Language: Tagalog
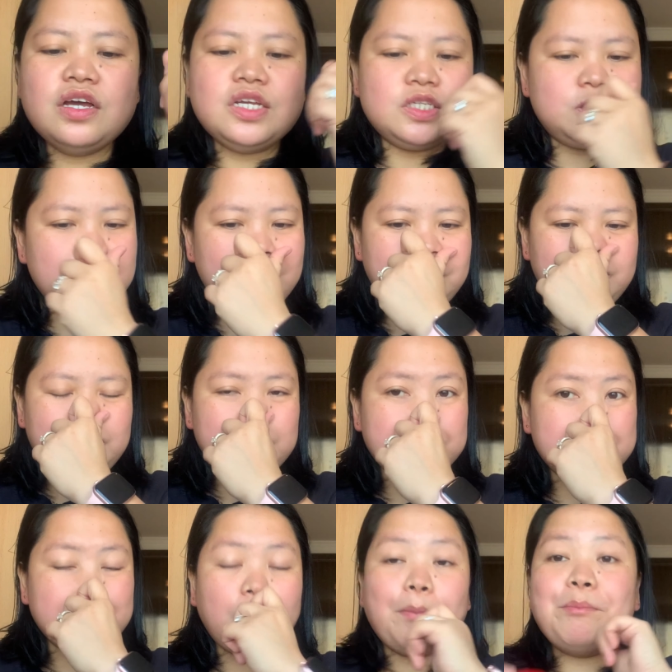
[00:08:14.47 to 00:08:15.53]
So,
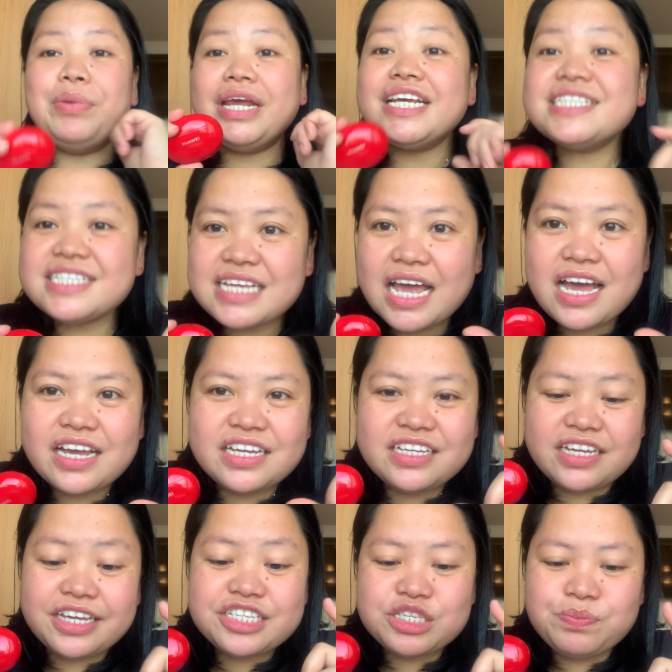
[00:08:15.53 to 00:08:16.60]
based sa aking
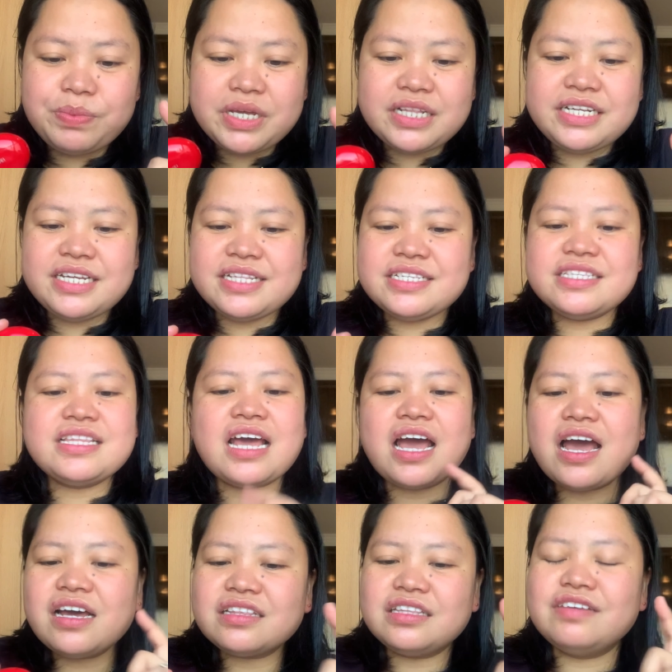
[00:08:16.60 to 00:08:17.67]
experience na
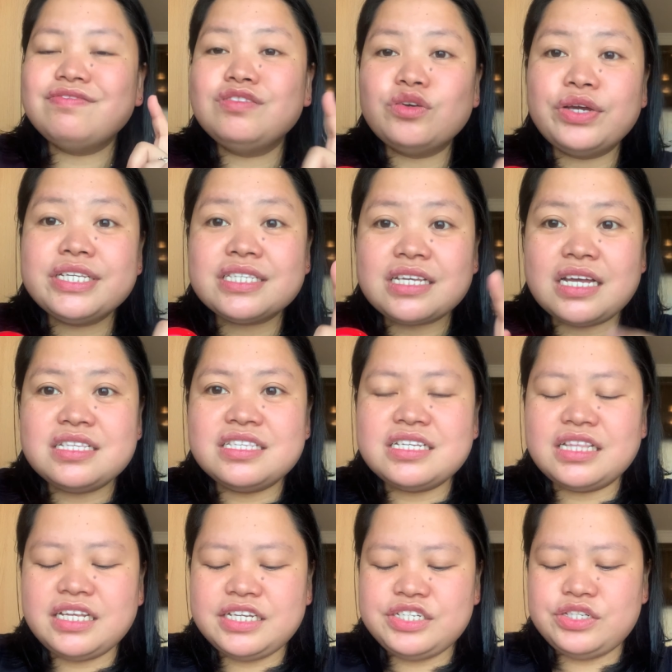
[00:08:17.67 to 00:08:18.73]
active noise
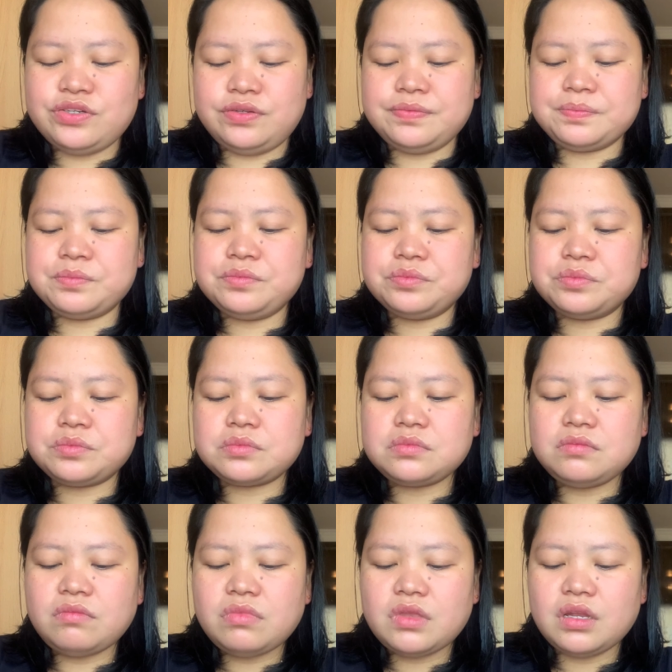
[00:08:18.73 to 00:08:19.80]
cancellation,
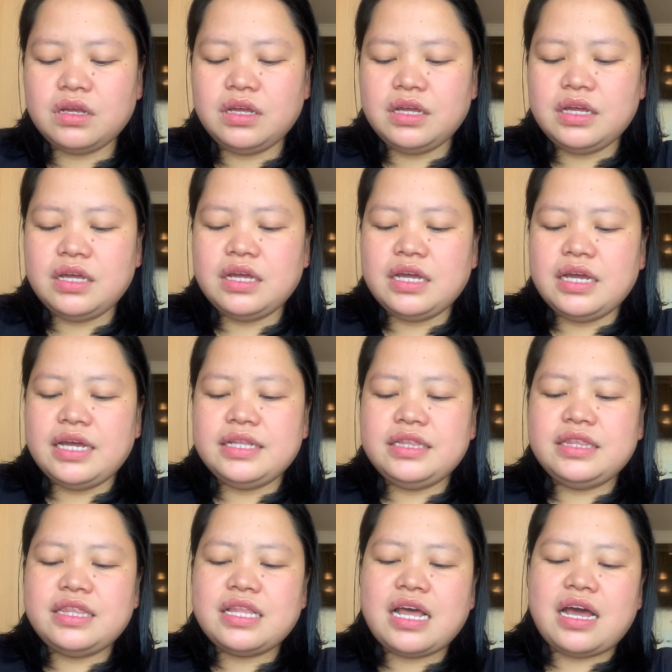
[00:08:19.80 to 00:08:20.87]

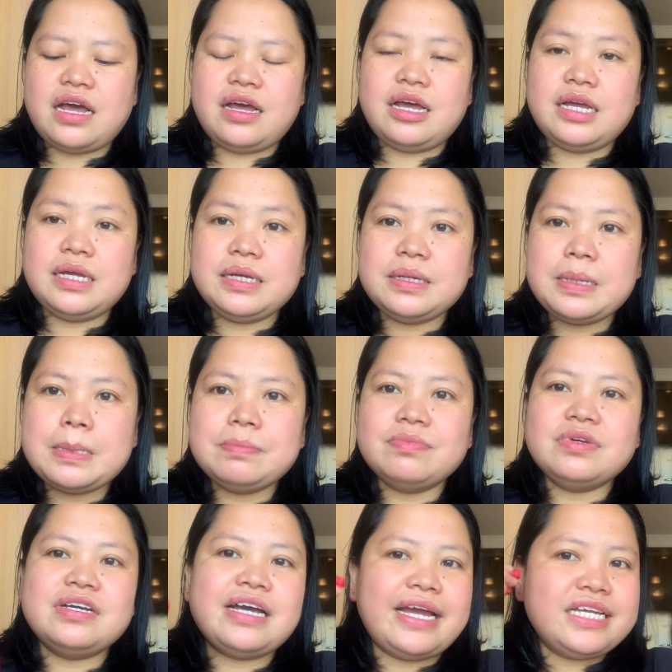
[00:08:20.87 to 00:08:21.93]
na,
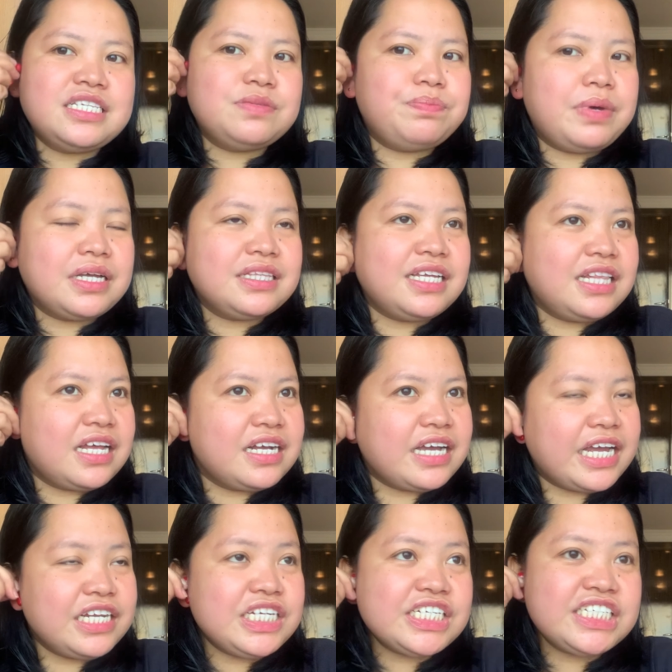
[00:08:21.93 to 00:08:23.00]
guys, pag
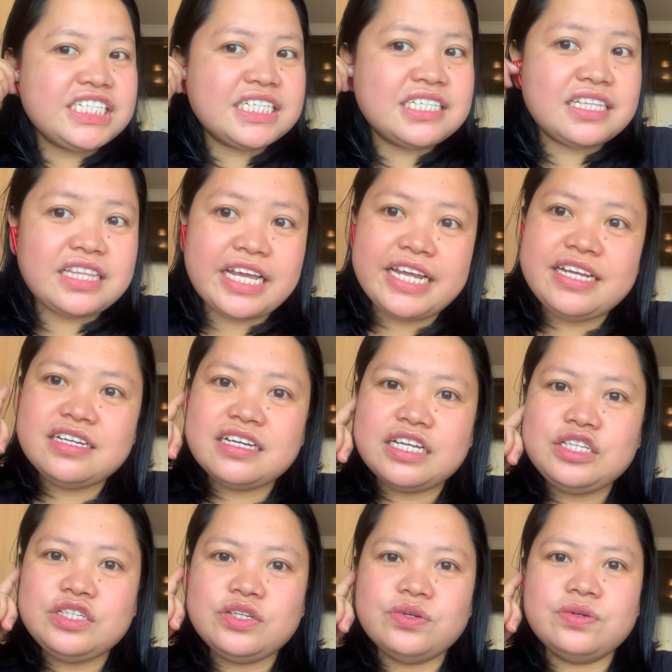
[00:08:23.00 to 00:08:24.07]
nilagay niyo siya sa tainga
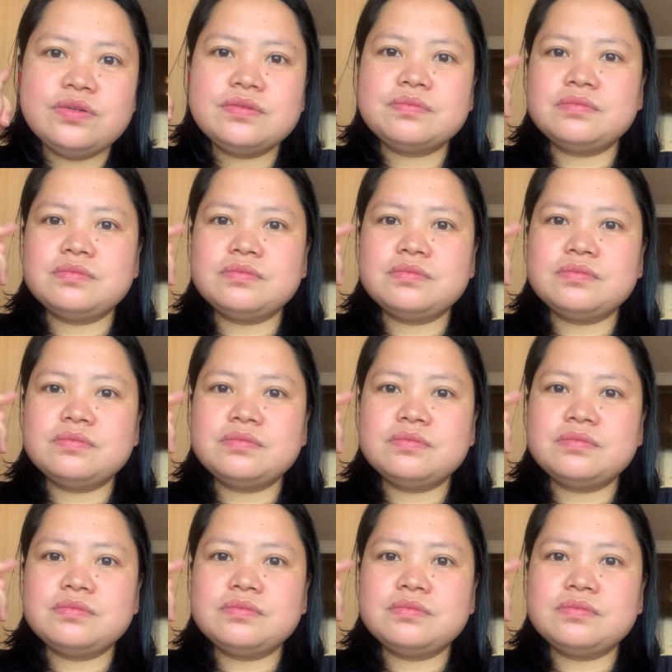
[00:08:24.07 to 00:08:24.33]
nyo,